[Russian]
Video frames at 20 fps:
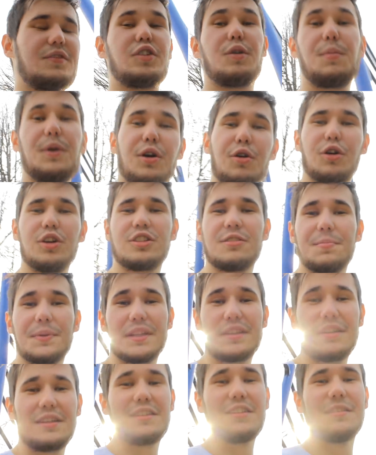все приходится
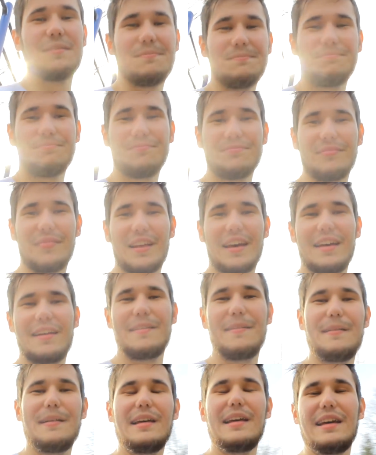платить,
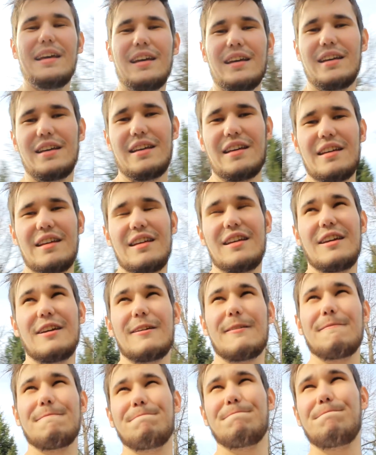да,
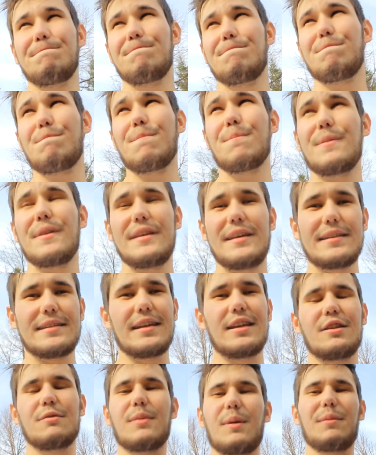и
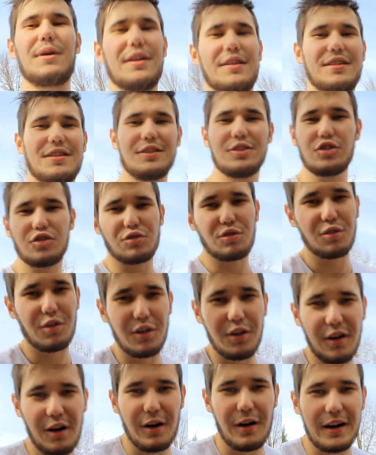есть один момент,
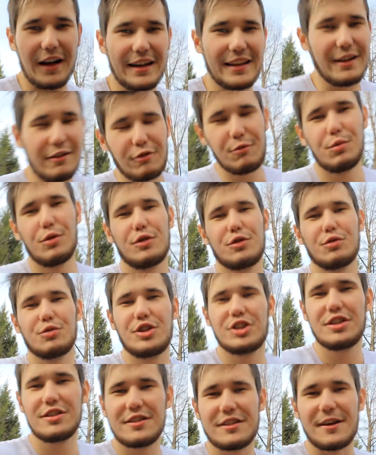что когда вы будете
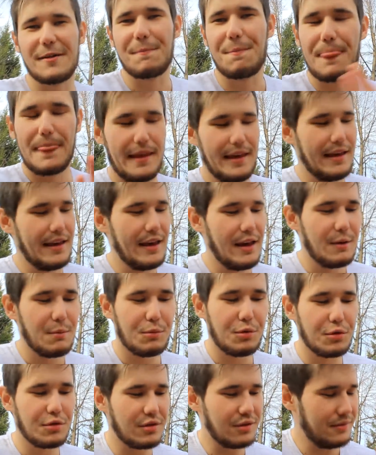учиться,
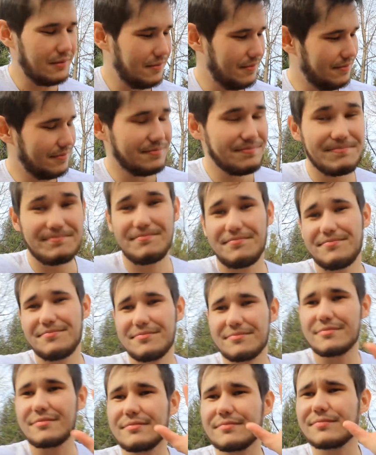будет,
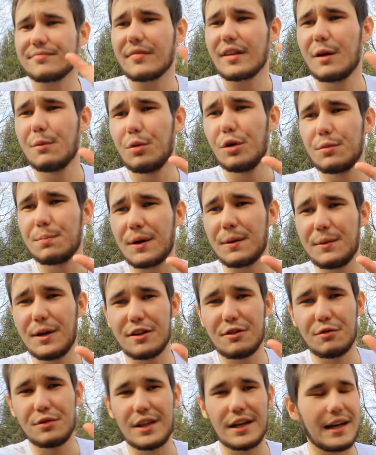будет
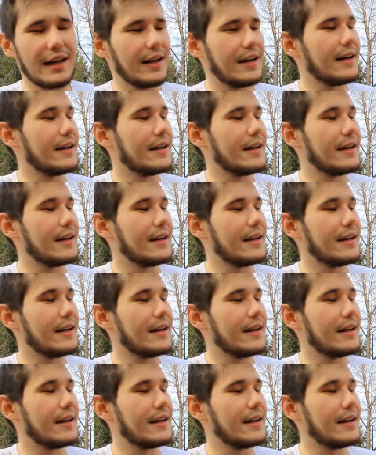примерно вот такая